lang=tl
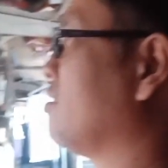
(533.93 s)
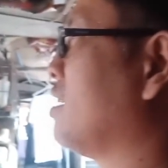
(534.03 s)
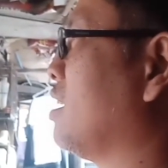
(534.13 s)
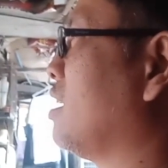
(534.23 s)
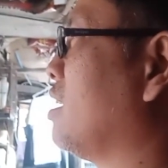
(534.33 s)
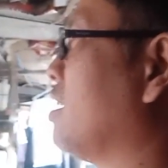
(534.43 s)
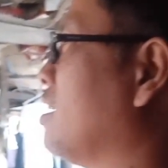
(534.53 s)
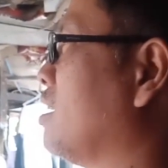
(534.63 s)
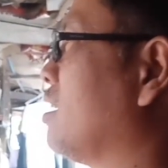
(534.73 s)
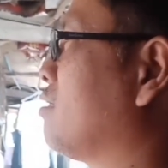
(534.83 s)
ng
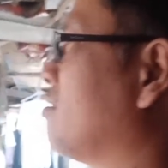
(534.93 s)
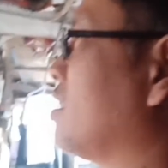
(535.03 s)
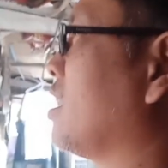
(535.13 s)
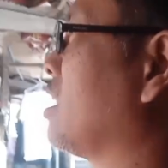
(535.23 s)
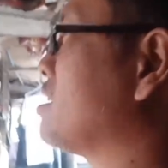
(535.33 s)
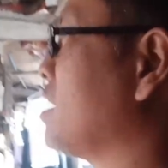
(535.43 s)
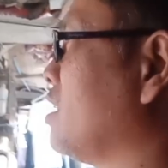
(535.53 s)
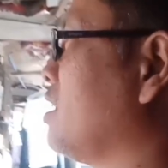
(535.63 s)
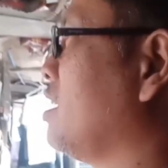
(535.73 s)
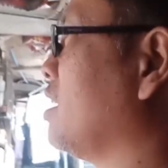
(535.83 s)
uh,
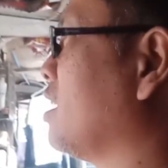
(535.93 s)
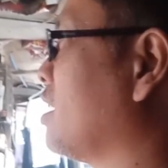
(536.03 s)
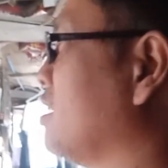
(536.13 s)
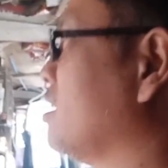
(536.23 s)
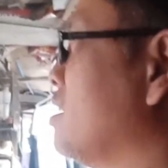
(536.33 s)
SMD. Ah.